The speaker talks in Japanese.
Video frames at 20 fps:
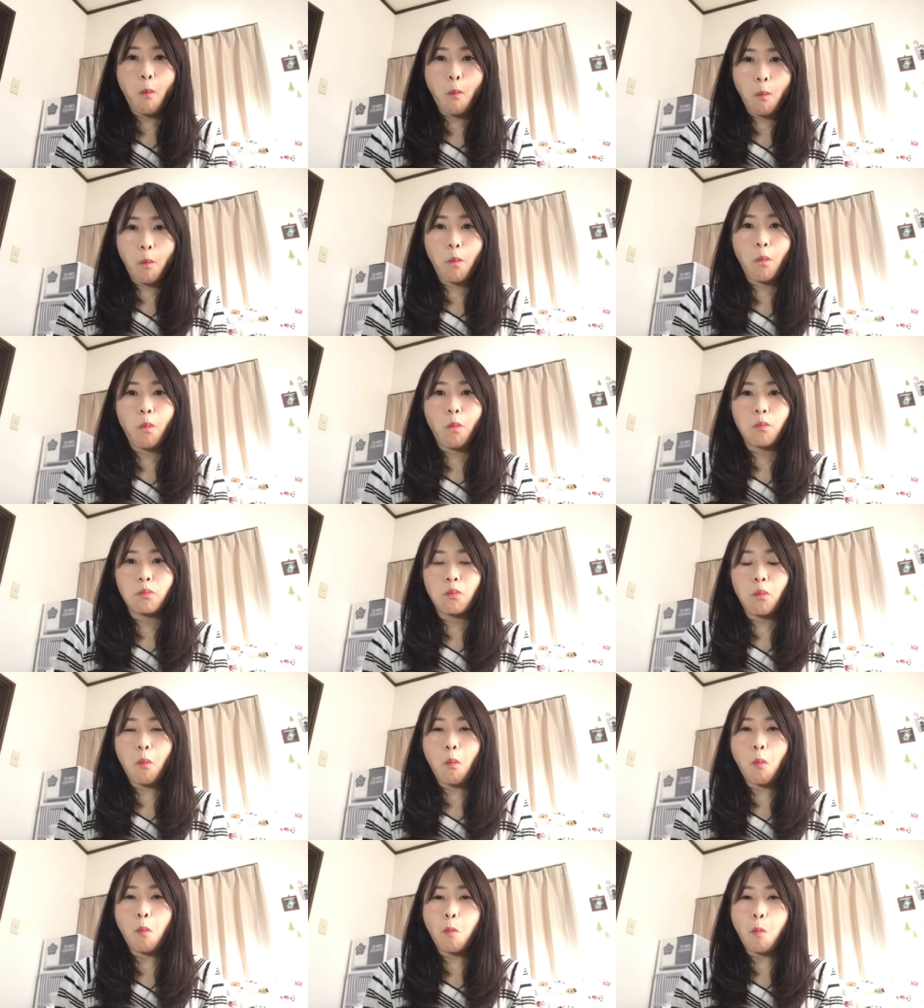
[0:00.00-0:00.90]
うん。
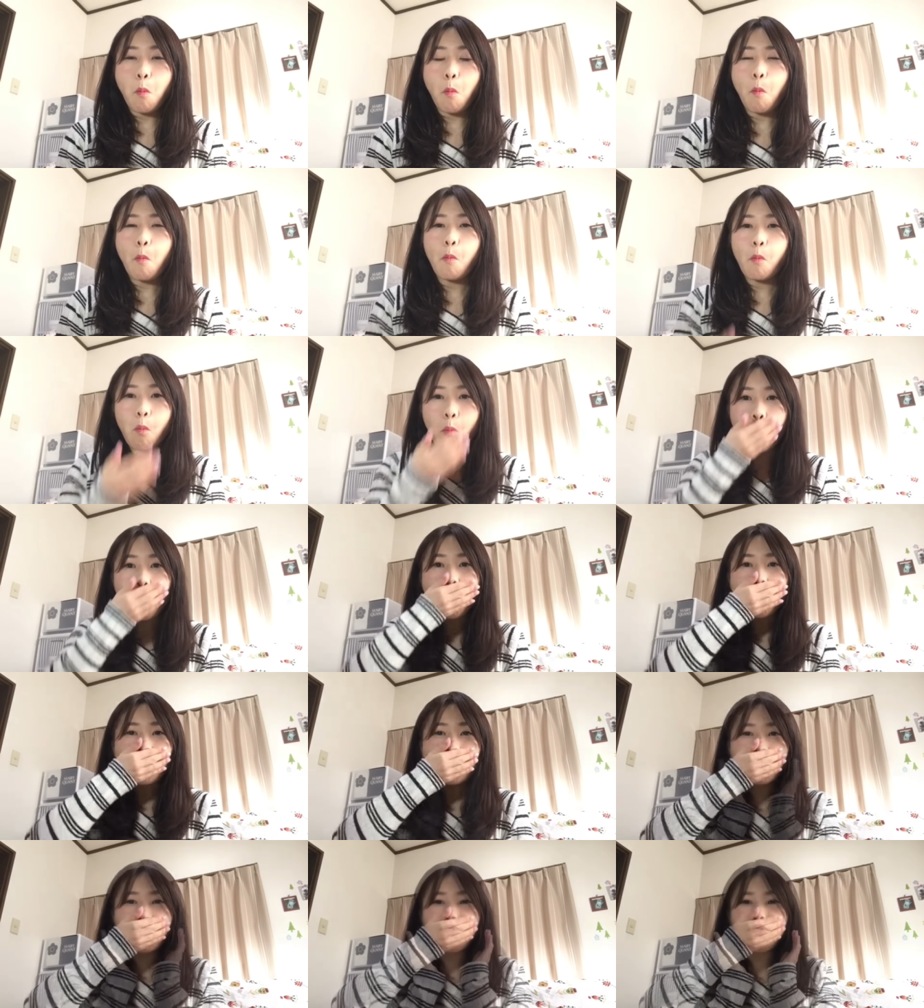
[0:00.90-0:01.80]
うん、
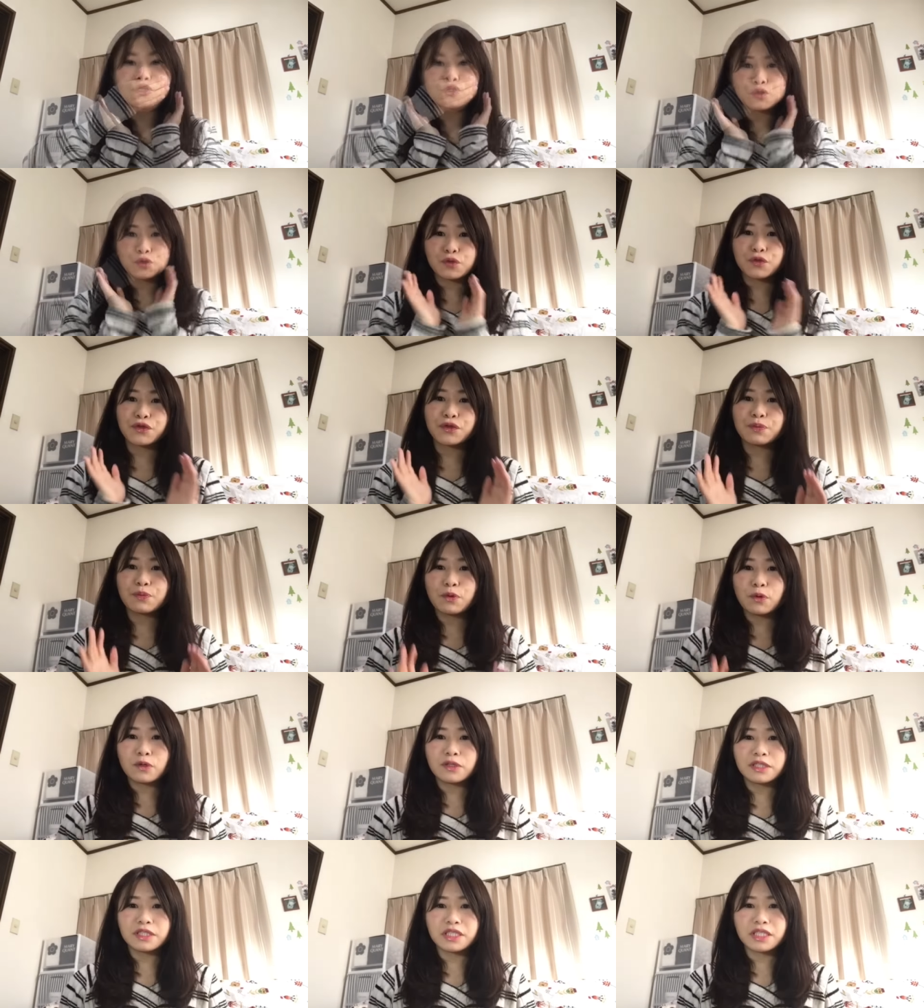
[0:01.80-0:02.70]
やっぱりとって
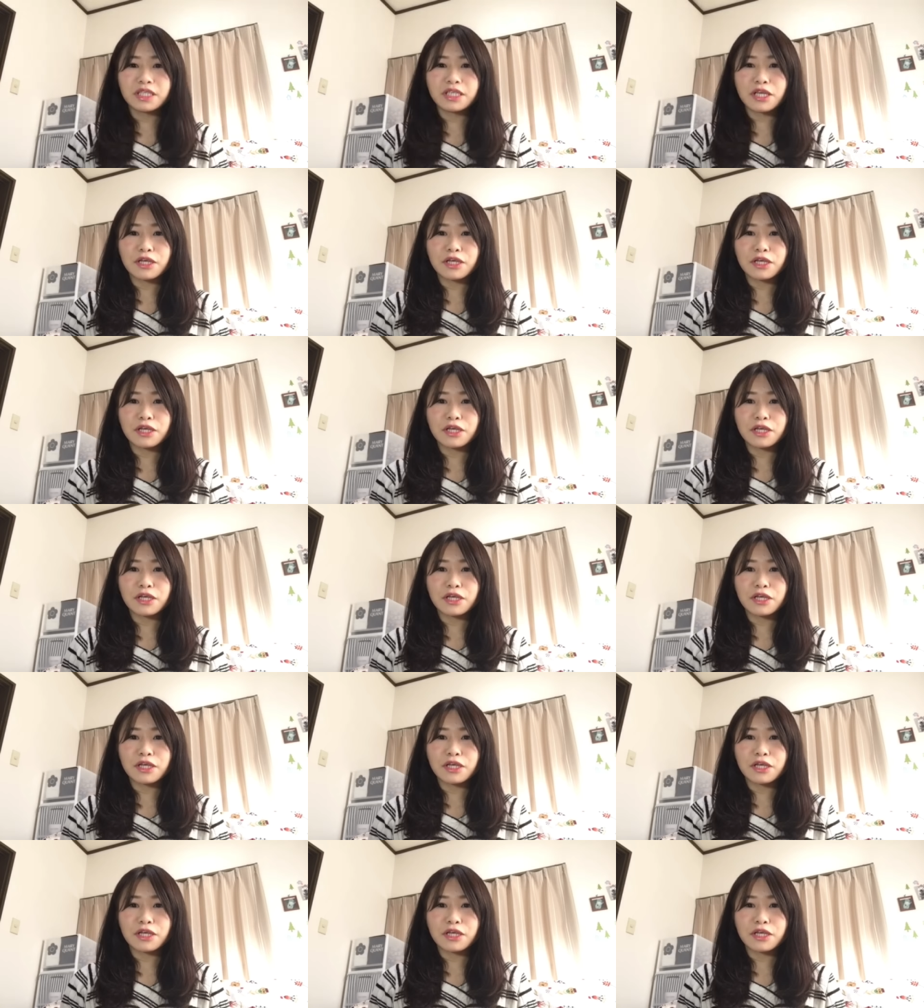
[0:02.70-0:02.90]
も美味しい